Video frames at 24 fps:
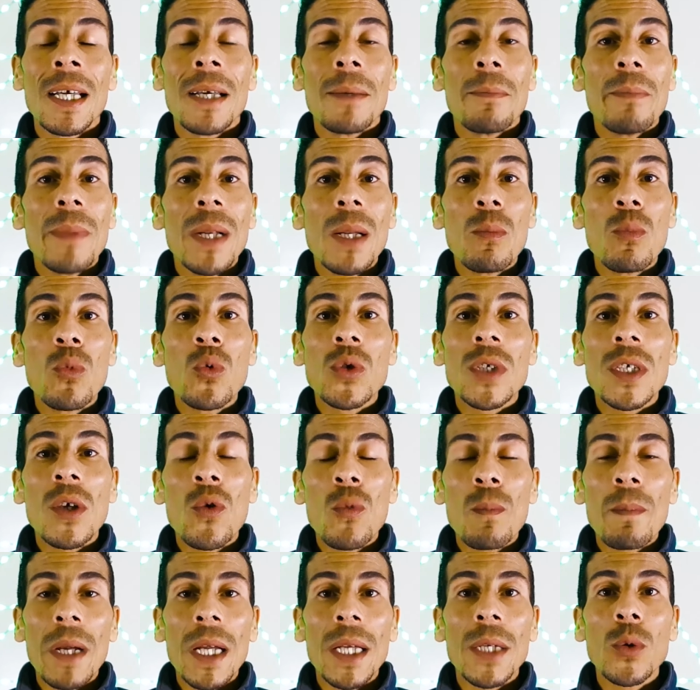ملموسه
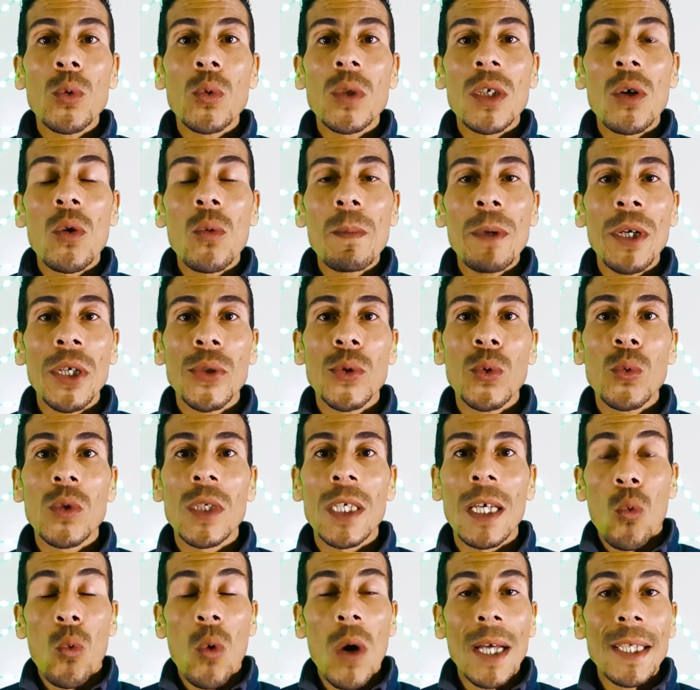ومقيوسه
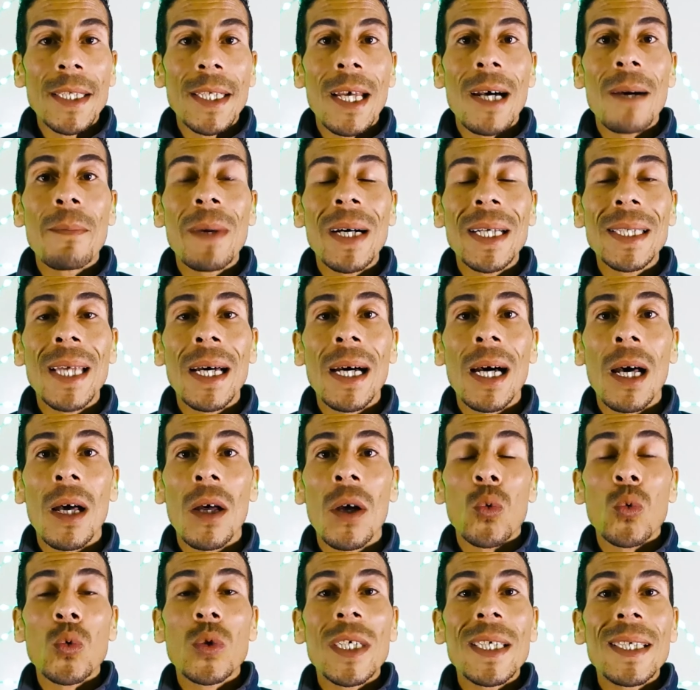ومحسوسه وعندها مذاق
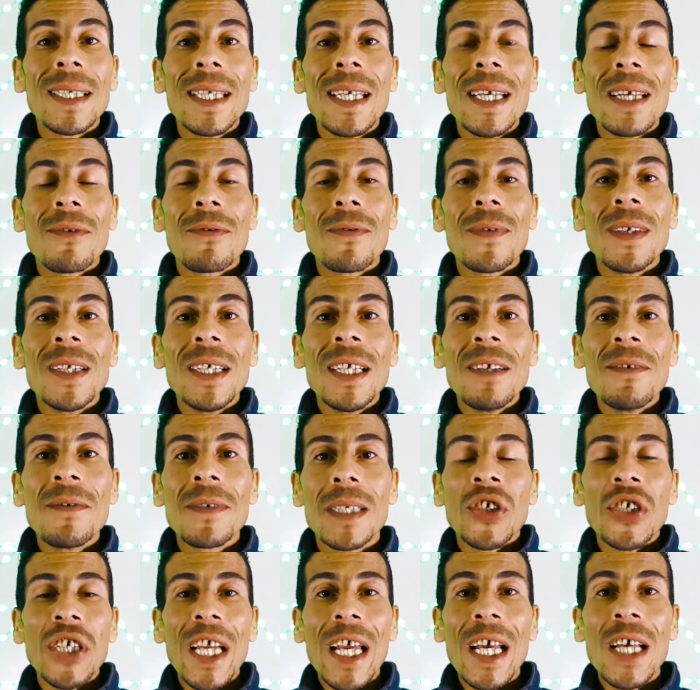وتدير في النفس
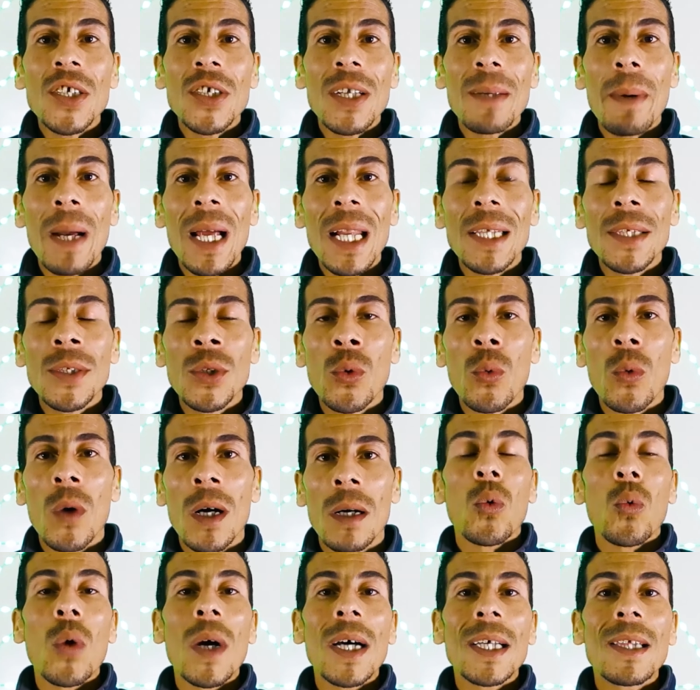شي حاجه بحال الدواء
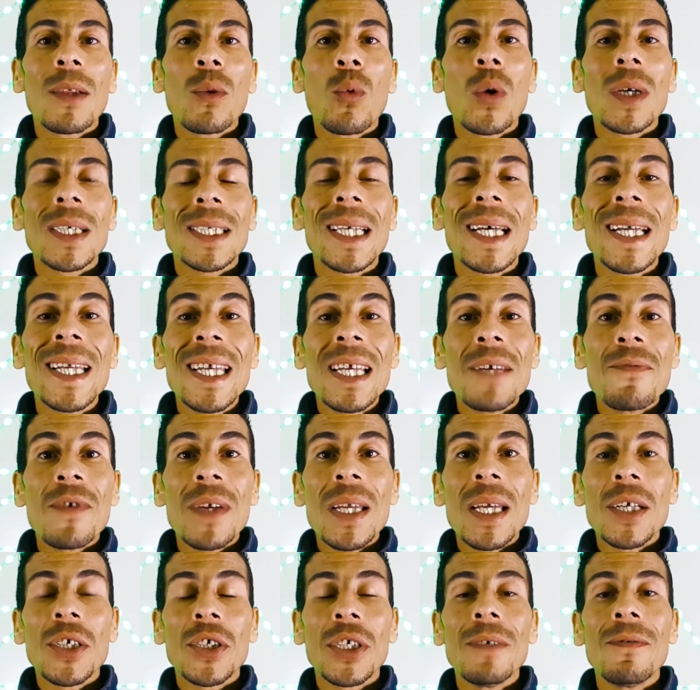وهاد الوصايا
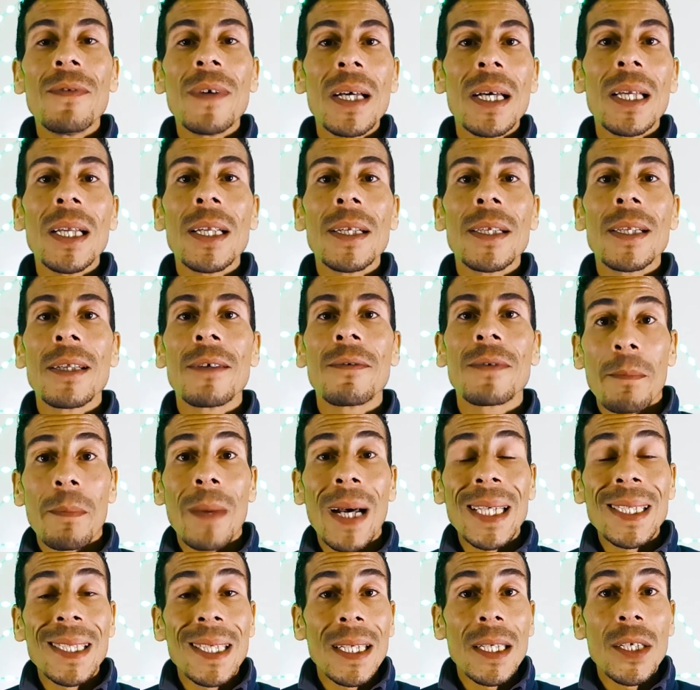فيها شفاء للنفس ما
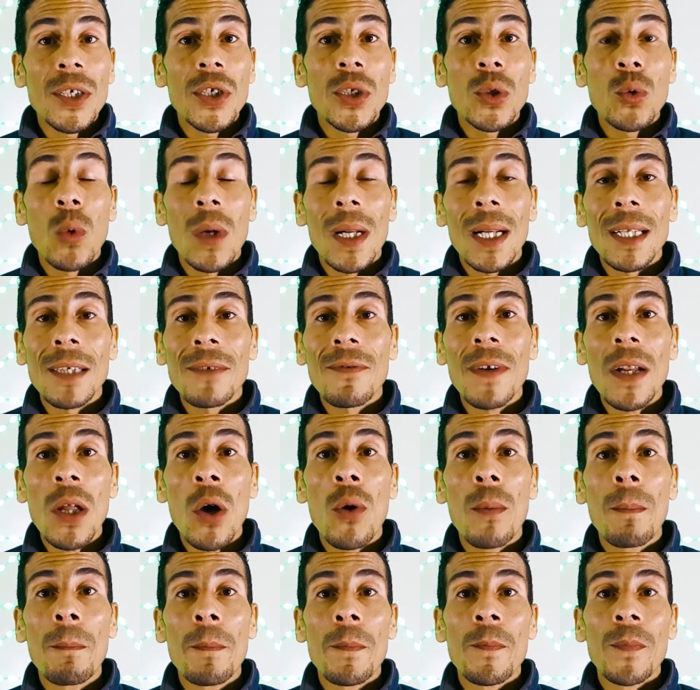خصكش تورط في
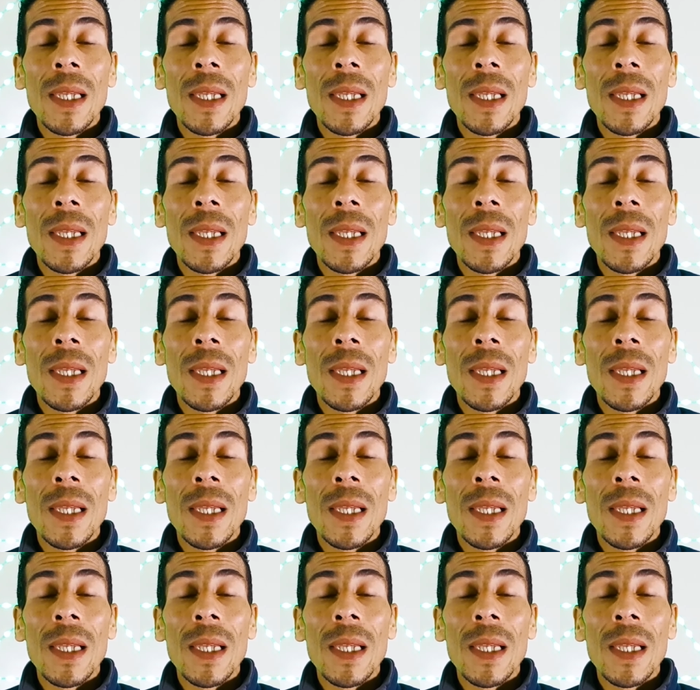الحب